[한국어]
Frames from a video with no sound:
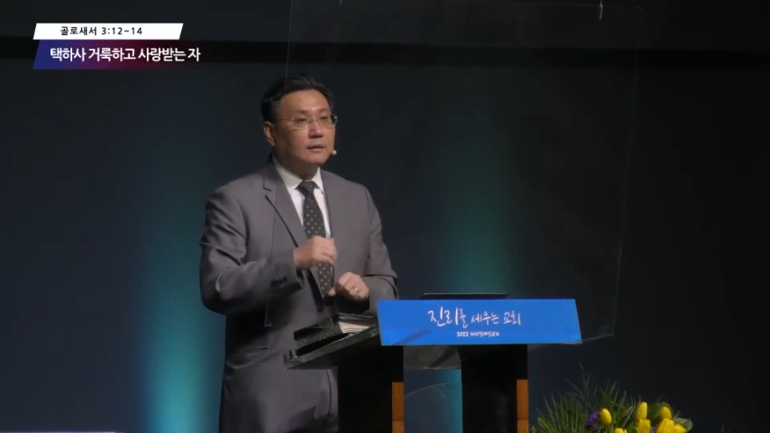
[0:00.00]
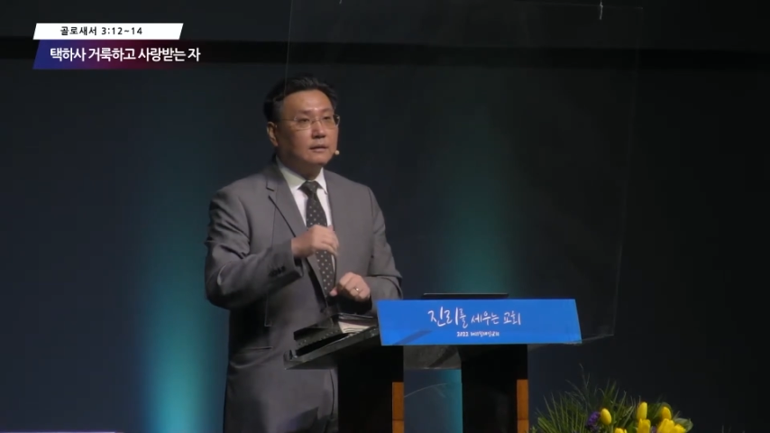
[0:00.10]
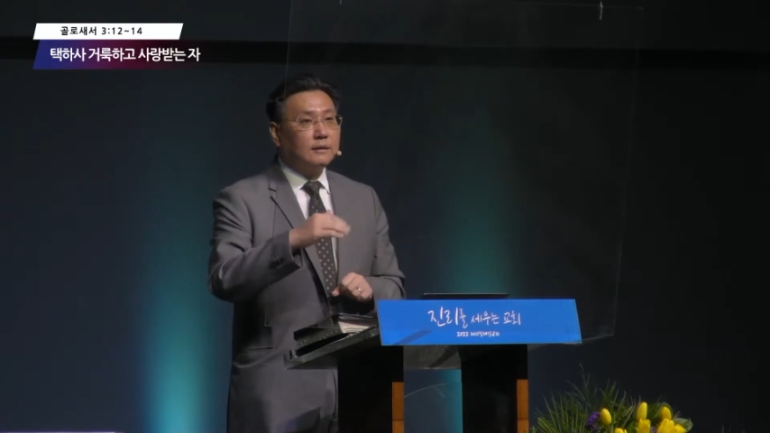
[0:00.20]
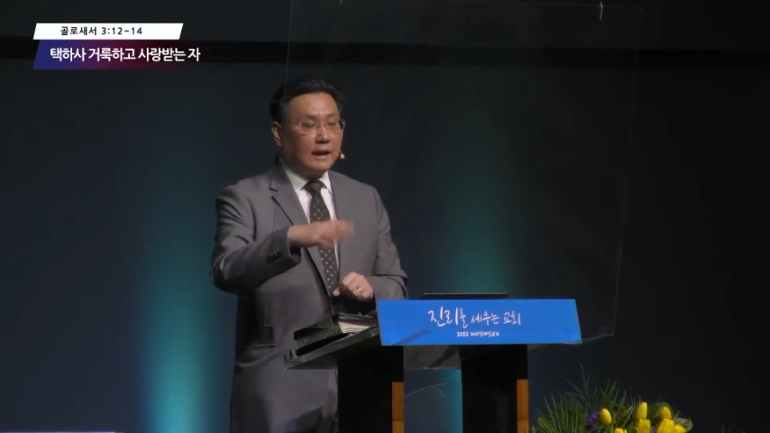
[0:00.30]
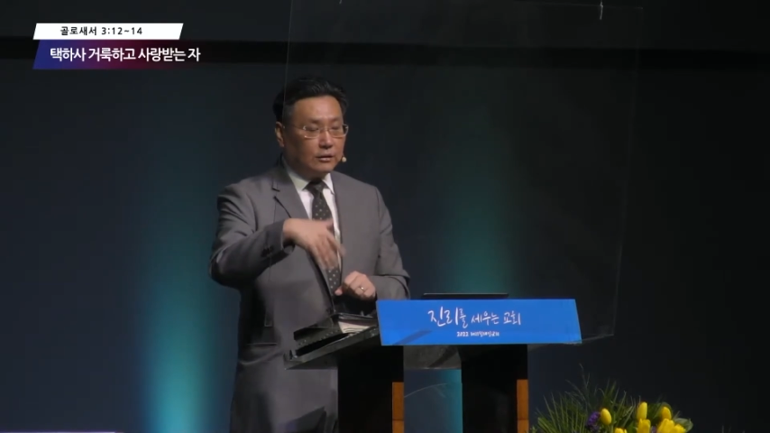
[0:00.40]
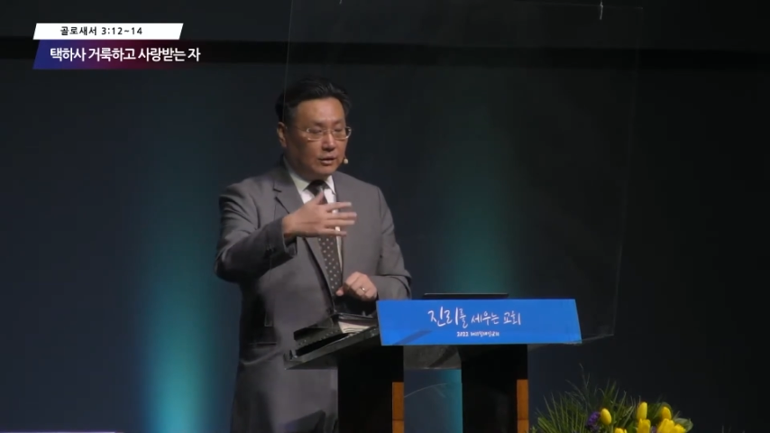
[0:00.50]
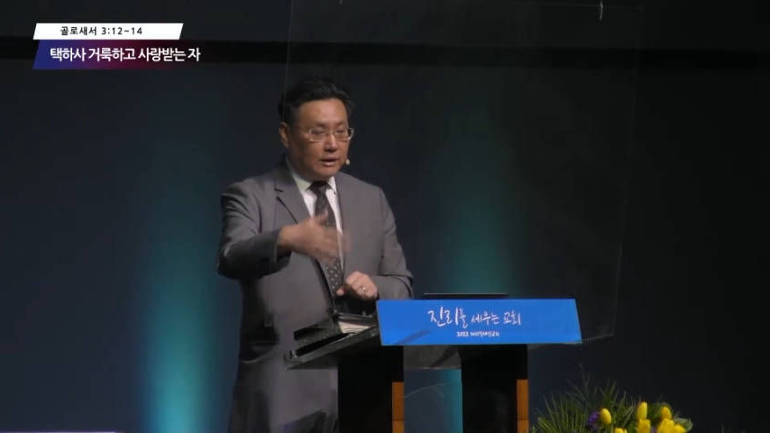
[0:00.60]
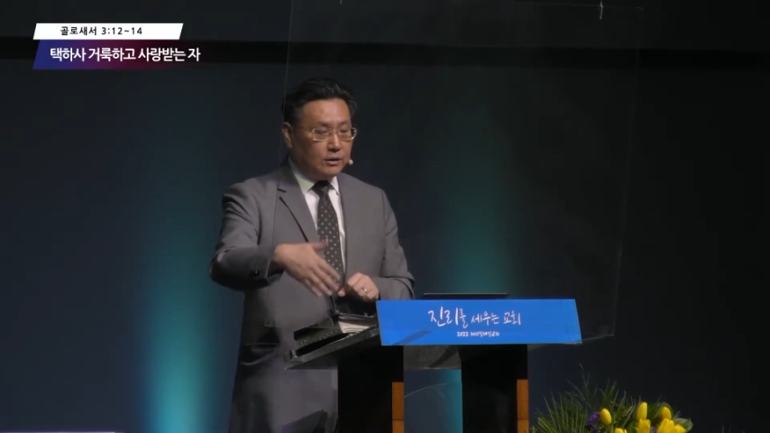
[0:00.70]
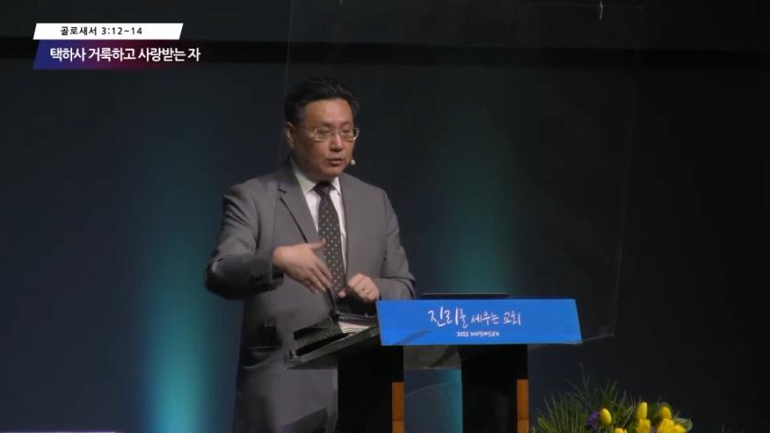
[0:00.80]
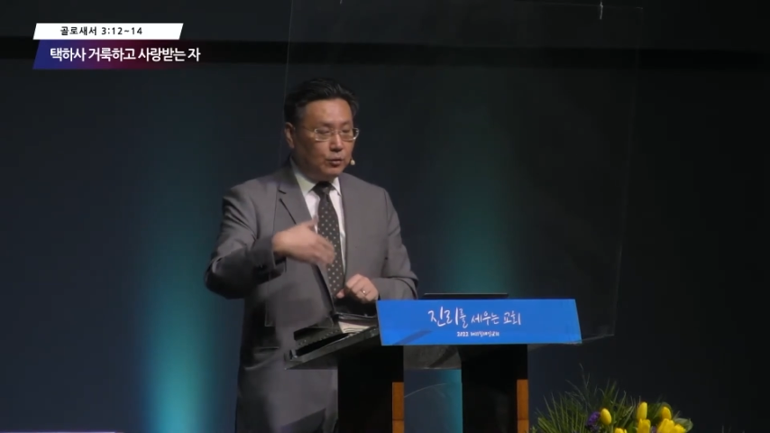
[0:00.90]
다섯
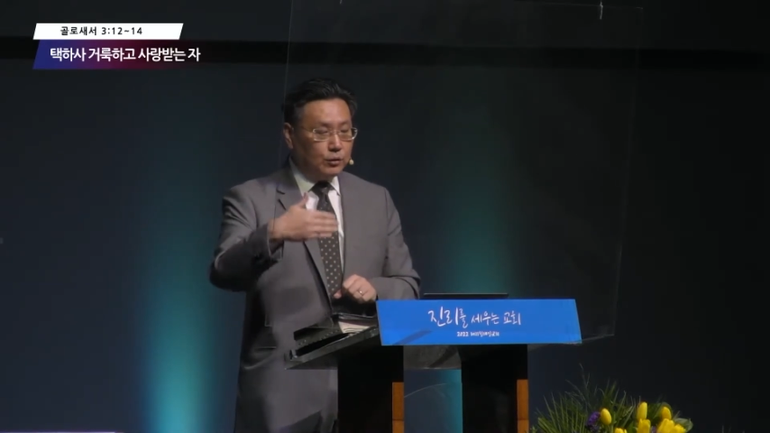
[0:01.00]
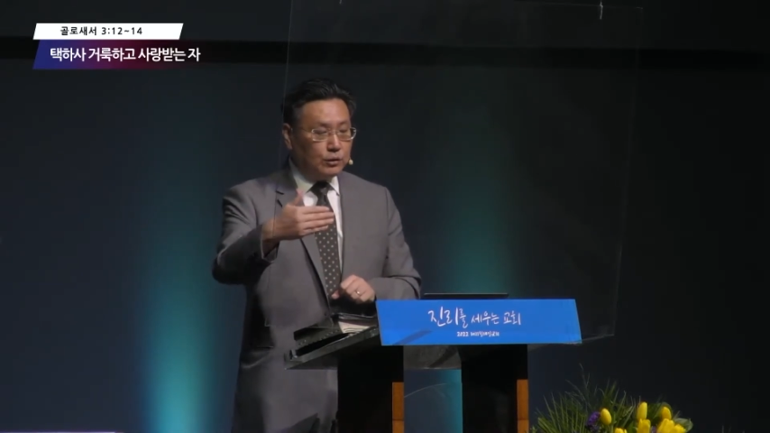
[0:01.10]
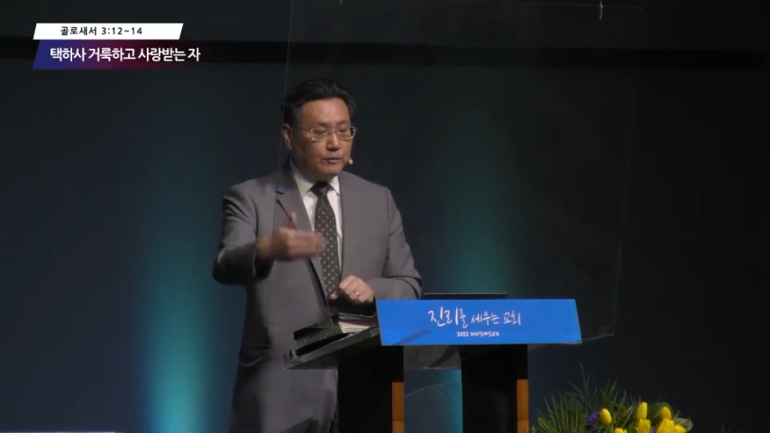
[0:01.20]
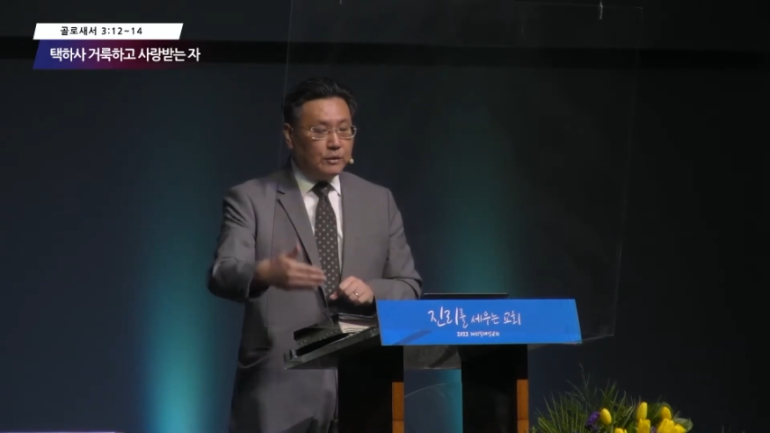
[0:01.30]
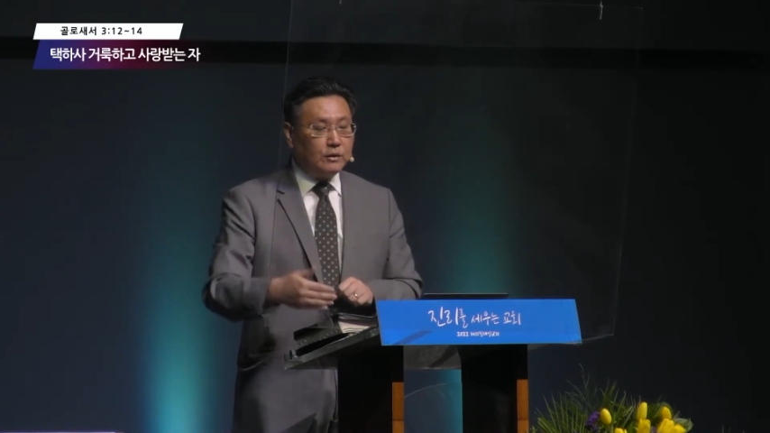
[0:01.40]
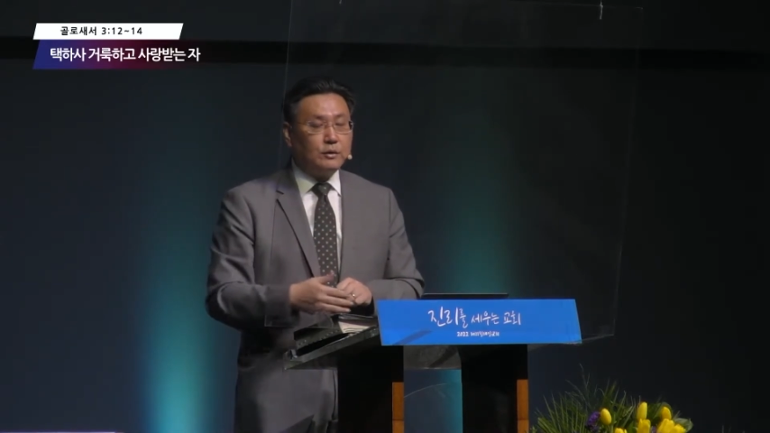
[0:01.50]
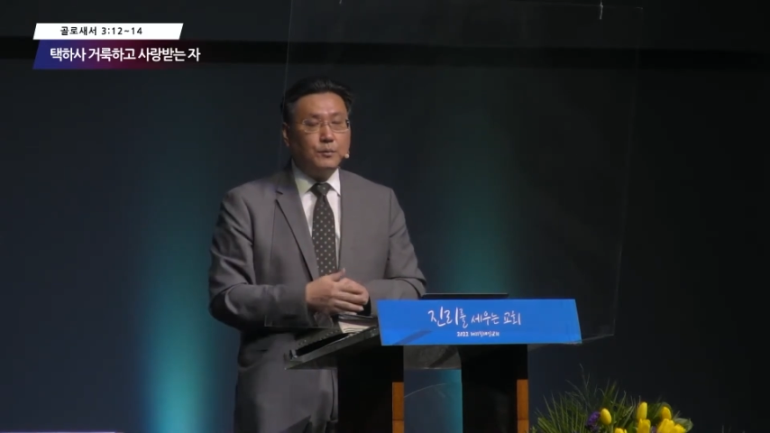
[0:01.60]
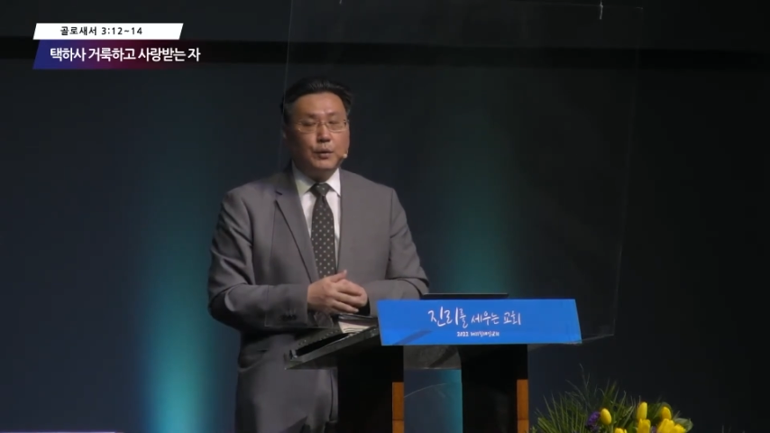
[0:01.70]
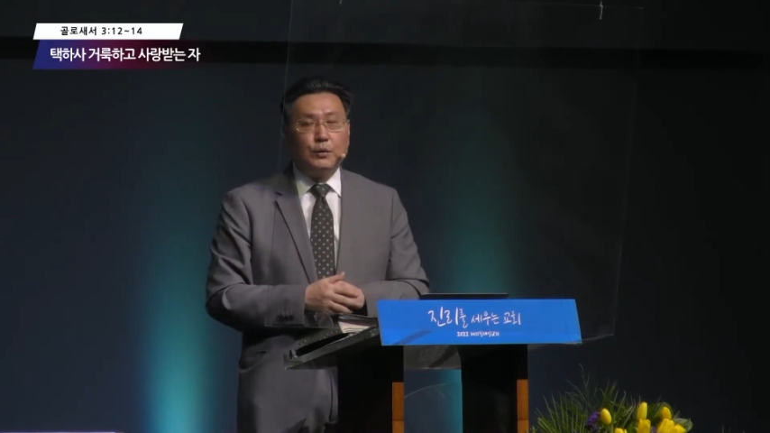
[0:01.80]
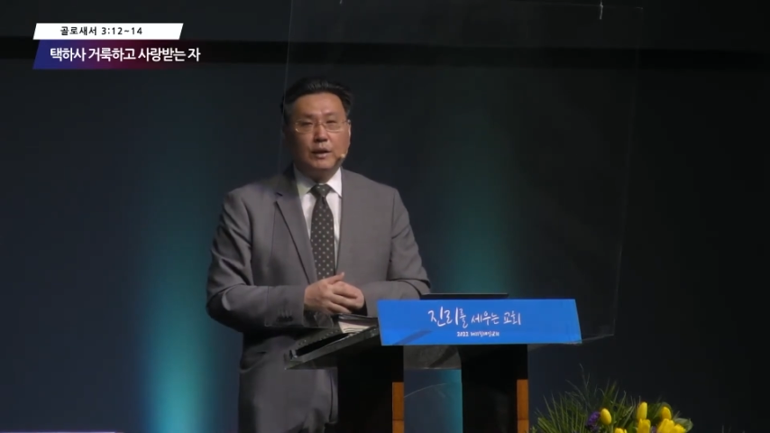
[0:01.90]
가지로 옷을 입는 것을
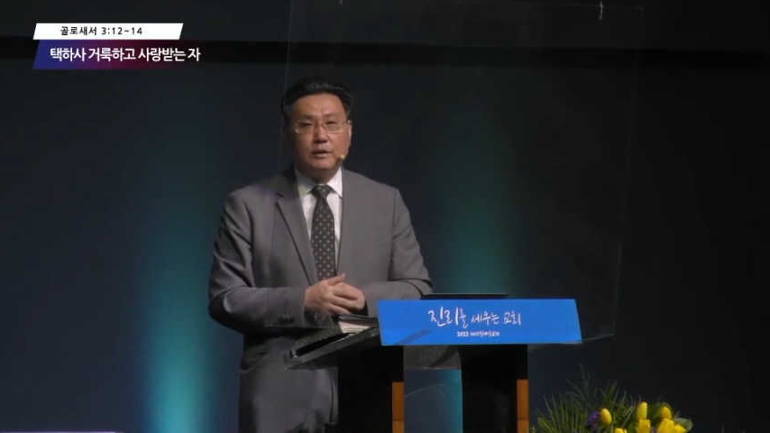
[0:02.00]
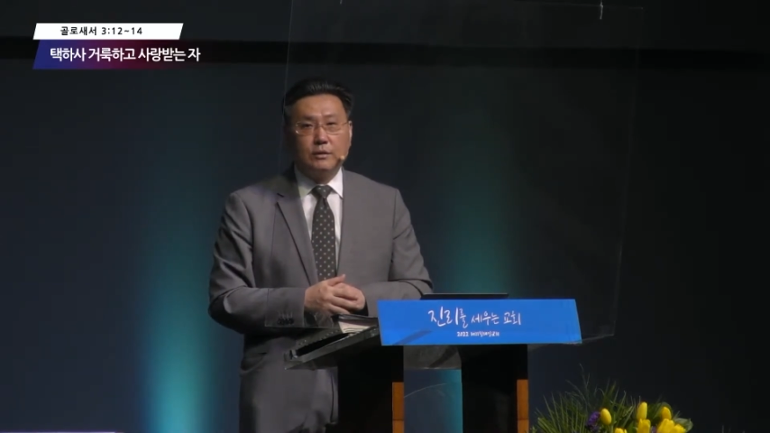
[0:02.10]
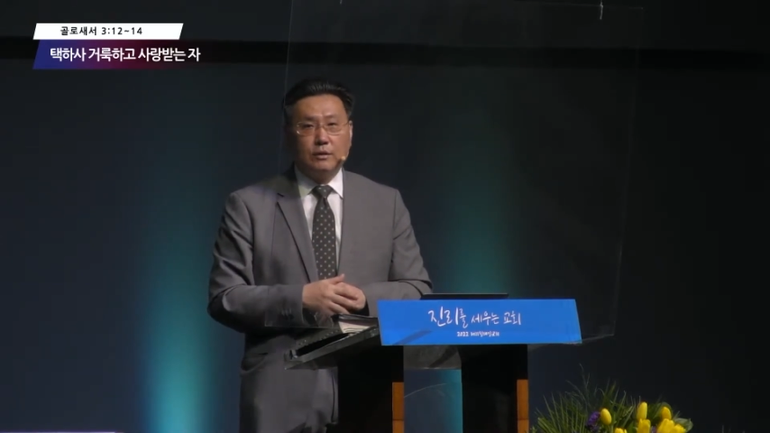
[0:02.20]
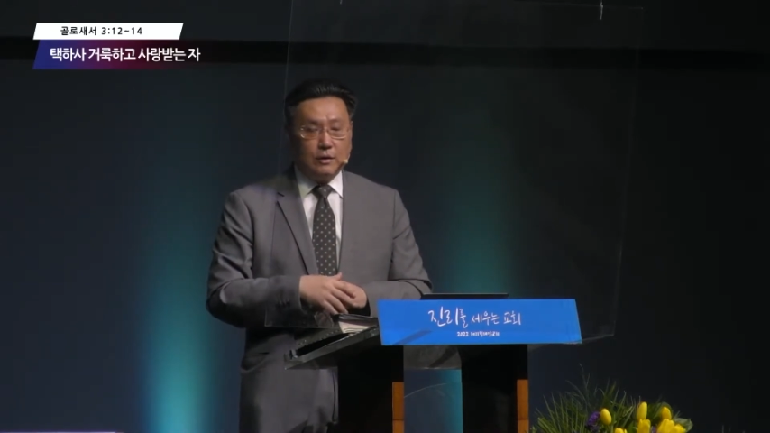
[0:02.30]
표현하죠.